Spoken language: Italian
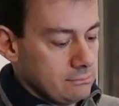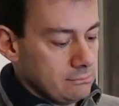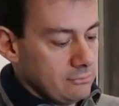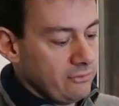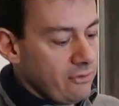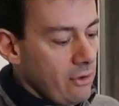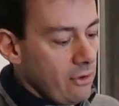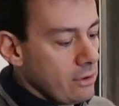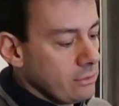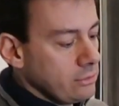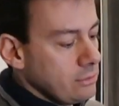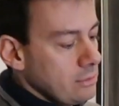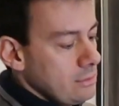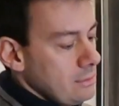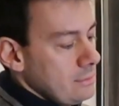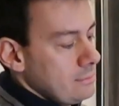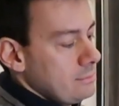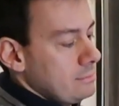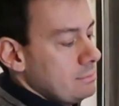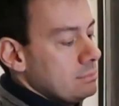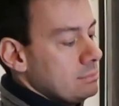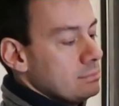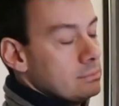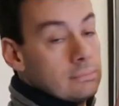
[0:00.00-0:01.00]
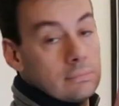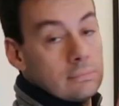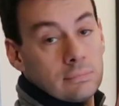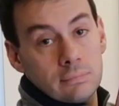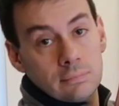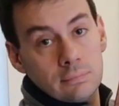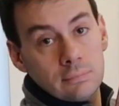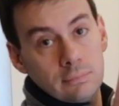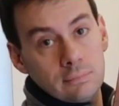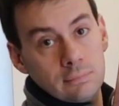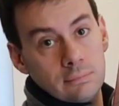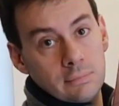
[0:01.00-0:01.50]
Foto,
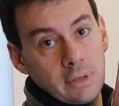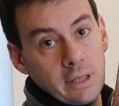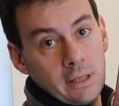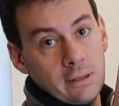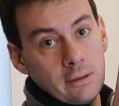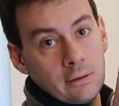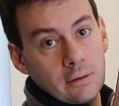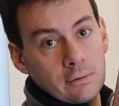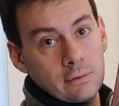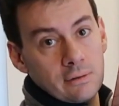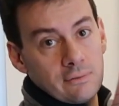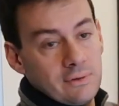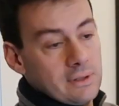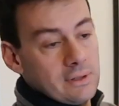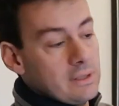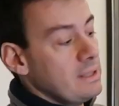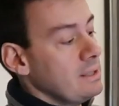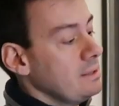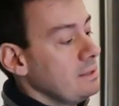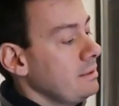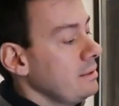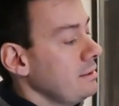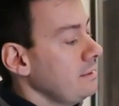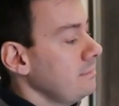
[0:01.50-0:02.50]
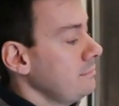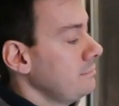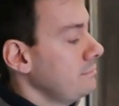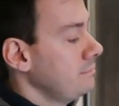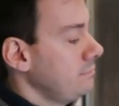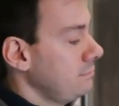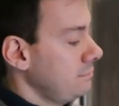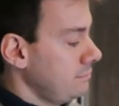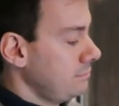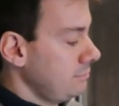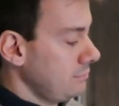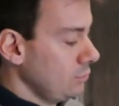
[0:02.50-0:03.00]
eh, come vedete,
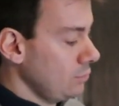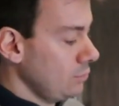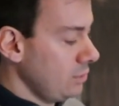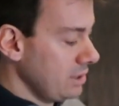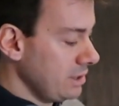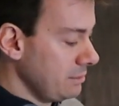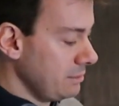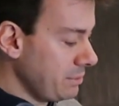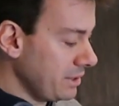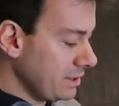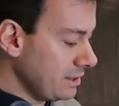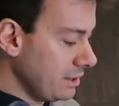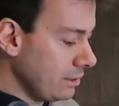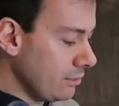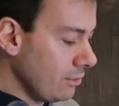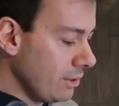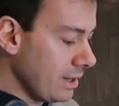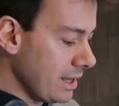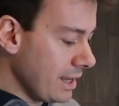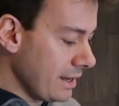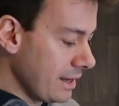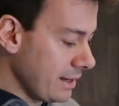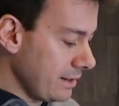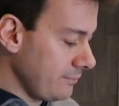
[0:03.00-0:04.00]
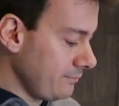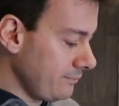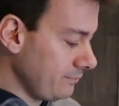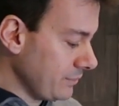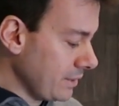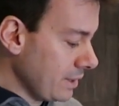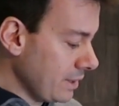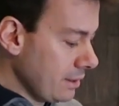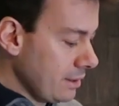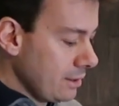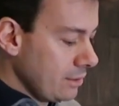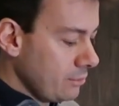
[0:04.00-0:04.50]
nulla di particolare.
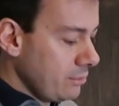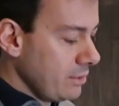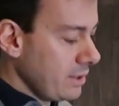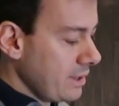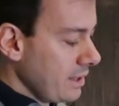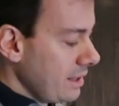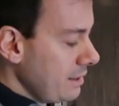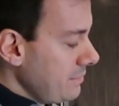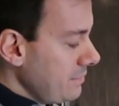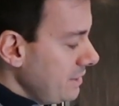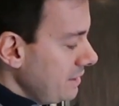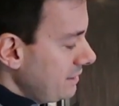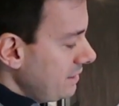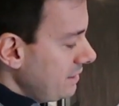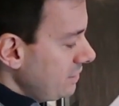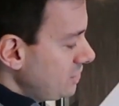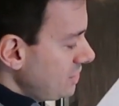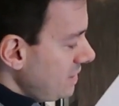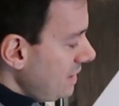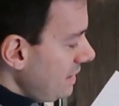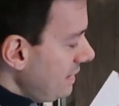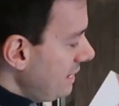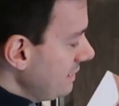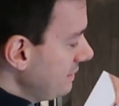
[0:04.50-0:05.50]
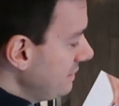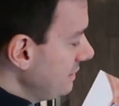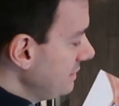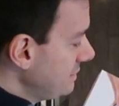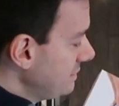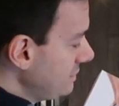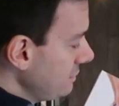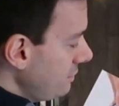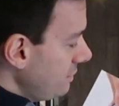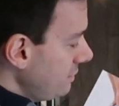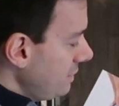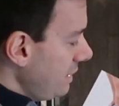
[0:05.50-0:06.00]
Qui chiaramente c'è
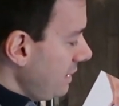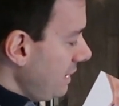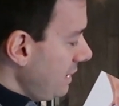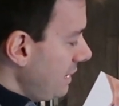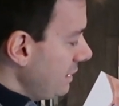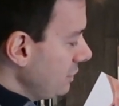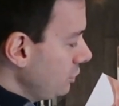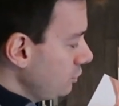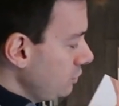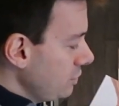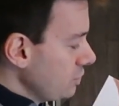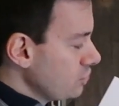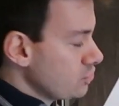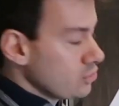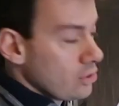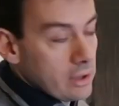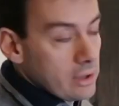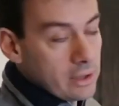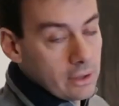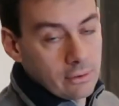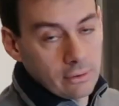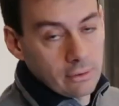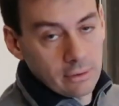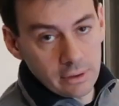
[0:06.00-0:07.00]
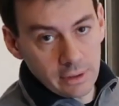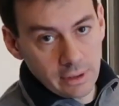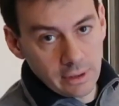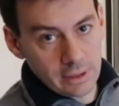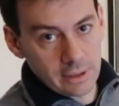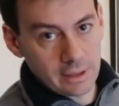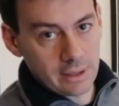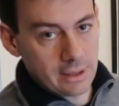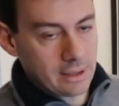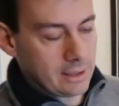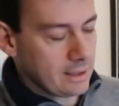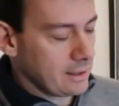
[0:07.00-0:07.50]
l'attenzione ai due
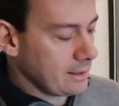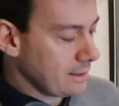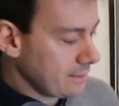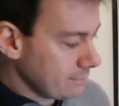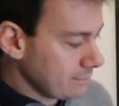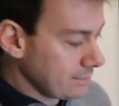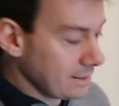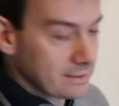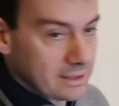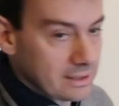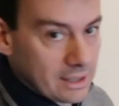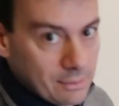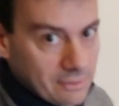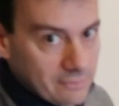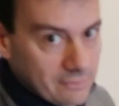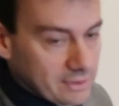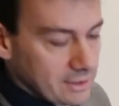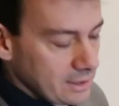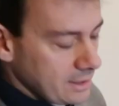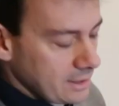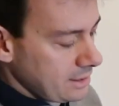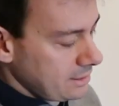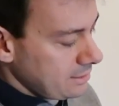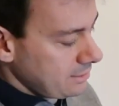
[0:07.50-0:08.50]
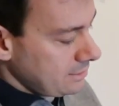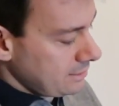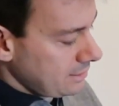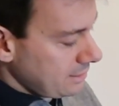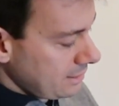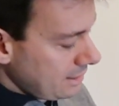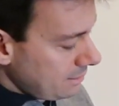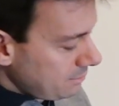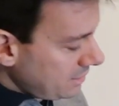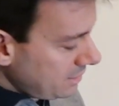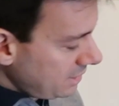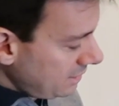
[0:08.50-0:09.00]
Joy-Con che andremo a vedere
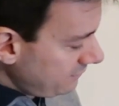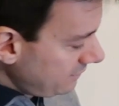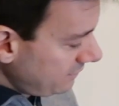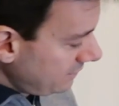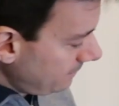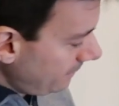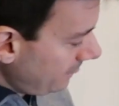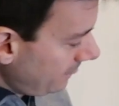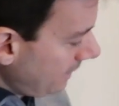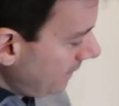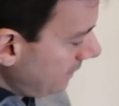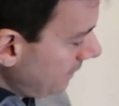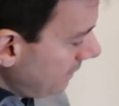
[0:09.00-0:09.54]
a breve.